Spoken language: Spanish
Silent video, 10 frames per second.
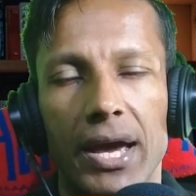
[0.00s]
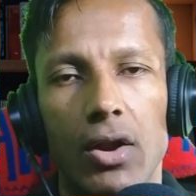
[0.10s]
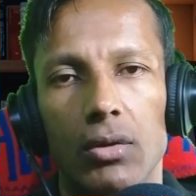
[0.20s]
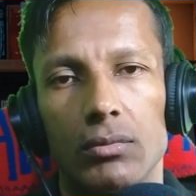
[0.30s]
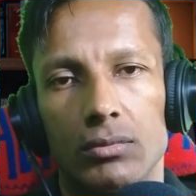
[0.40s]

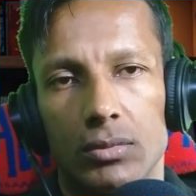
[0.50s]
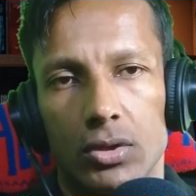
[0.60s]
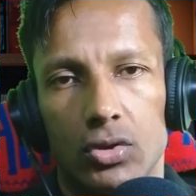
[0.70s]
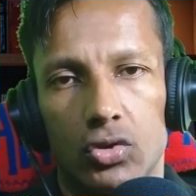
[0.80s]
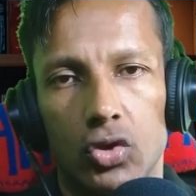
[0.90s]
Pero
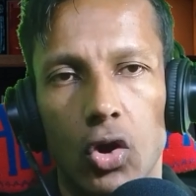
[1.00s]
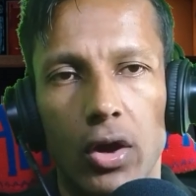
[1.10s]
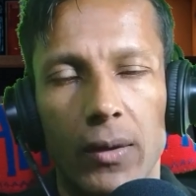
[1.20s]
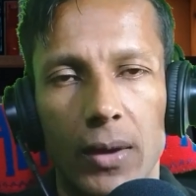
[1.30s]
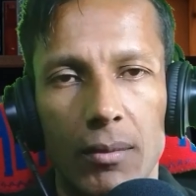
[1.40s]
todo
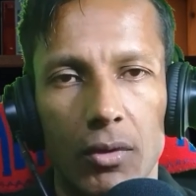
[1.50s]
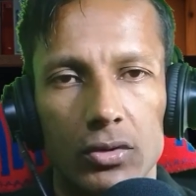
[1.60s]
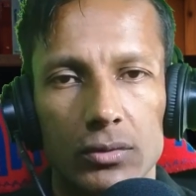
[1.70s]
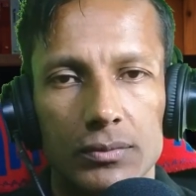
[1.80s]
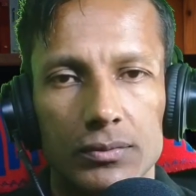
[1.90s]
lo que
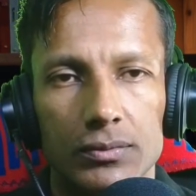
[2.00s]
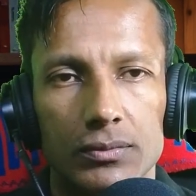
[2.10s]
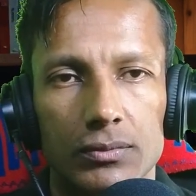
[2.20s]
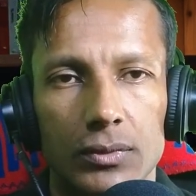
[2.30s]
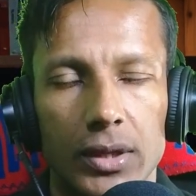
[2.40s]
vimos
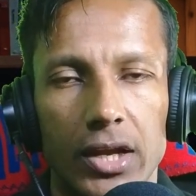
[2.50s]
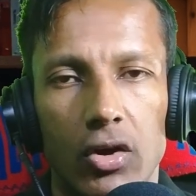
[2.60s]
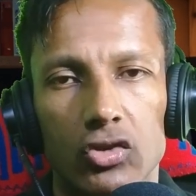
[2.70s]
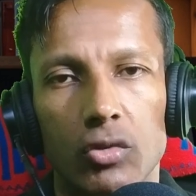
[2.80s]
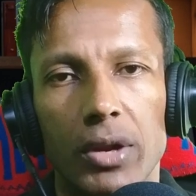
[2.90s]
y
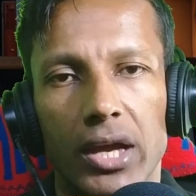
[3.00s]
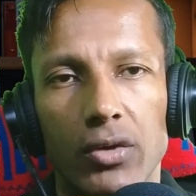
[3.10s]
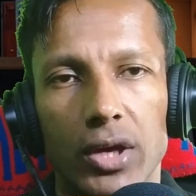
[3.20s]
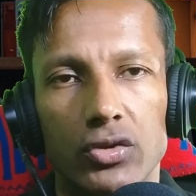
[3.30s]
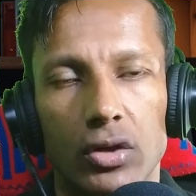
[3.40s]
los resúmenes
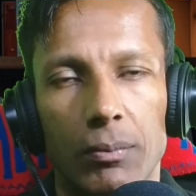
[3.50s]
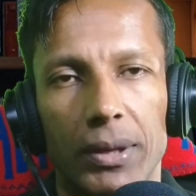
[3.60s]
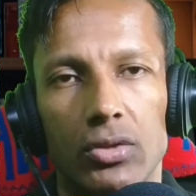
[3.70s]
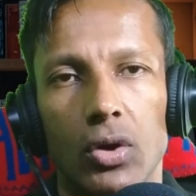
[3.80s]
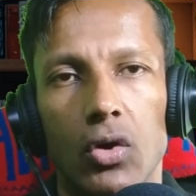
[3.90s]
que yo he hecho con
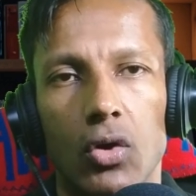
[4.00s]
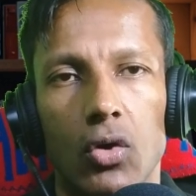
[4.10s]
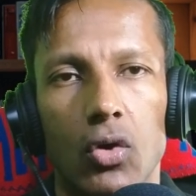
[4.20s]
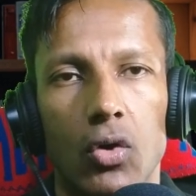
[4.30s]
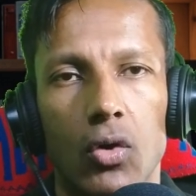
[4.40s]
respecto a
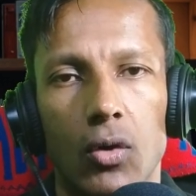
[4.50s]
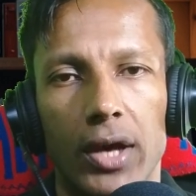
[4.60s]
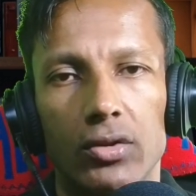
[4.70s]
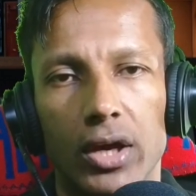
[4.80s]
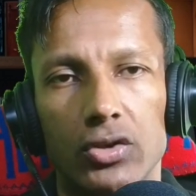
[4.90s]
lo,
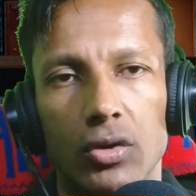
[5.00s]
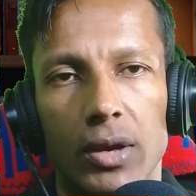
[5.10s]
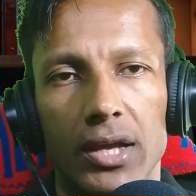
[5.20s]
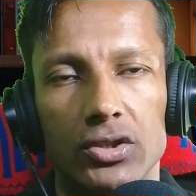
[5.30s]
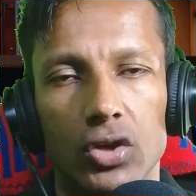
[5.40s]
esto que ha hecho
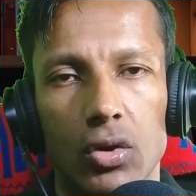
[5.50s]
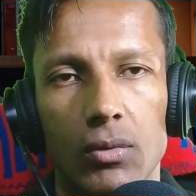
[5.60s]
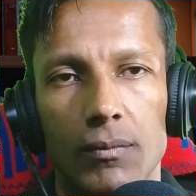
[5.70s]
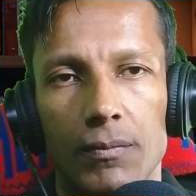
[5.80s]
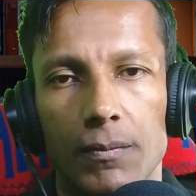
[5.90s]
Brian
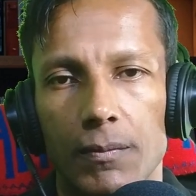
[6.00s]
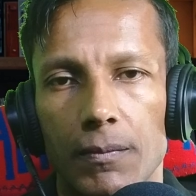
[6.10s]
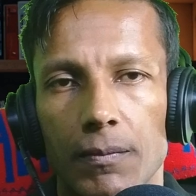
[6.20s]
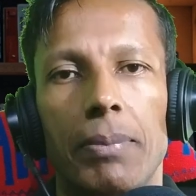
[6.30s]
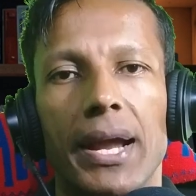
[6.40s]
Show,
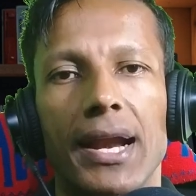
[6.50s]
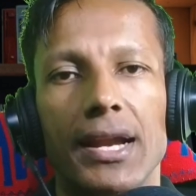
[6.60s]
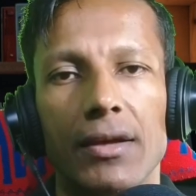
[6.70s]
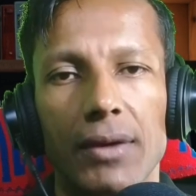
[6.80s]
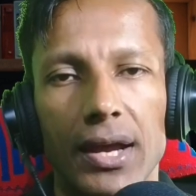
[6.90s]
para
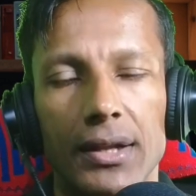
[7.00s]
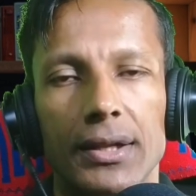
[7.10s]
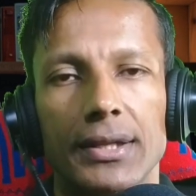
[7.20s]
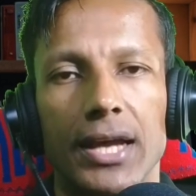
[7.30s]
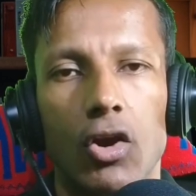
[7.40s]
el nivel
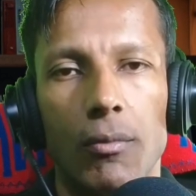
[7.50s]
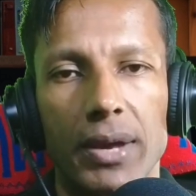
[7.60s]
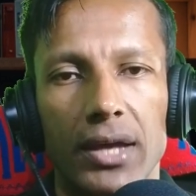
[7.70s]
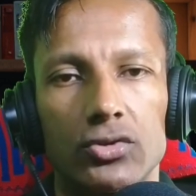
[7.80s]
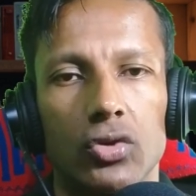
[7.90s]
de
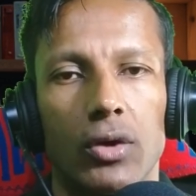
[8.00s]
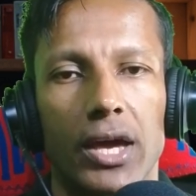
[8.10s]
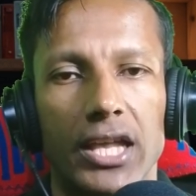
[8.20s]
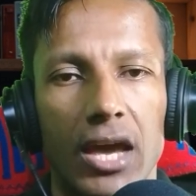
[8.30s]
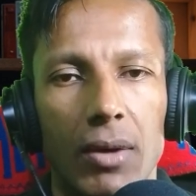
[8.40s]
comienzo
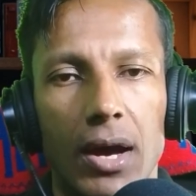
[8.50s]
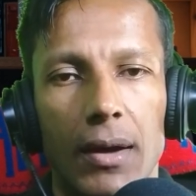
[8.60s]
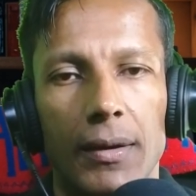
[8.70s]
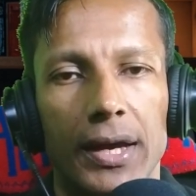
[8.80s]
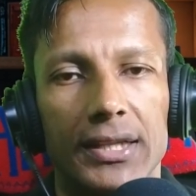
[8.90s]
que lleva,
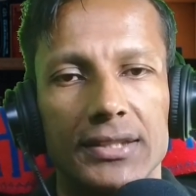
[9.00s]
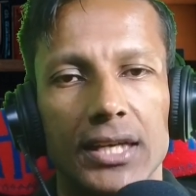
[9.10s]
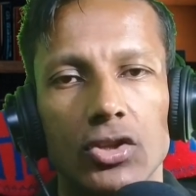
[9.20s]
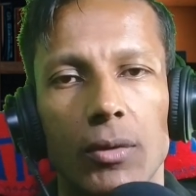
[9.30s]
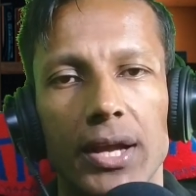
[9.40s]
que está
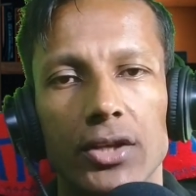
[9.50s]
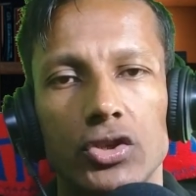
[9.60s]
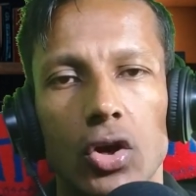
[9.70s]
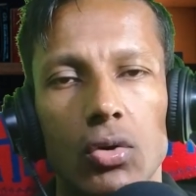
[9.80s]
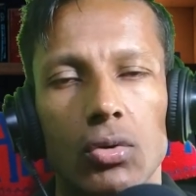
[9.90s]
haciendo
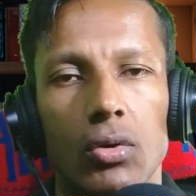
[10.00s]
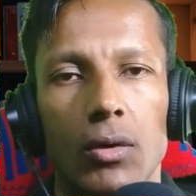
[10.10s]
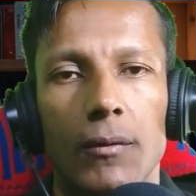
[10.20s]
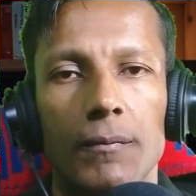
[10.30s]
Brian Show,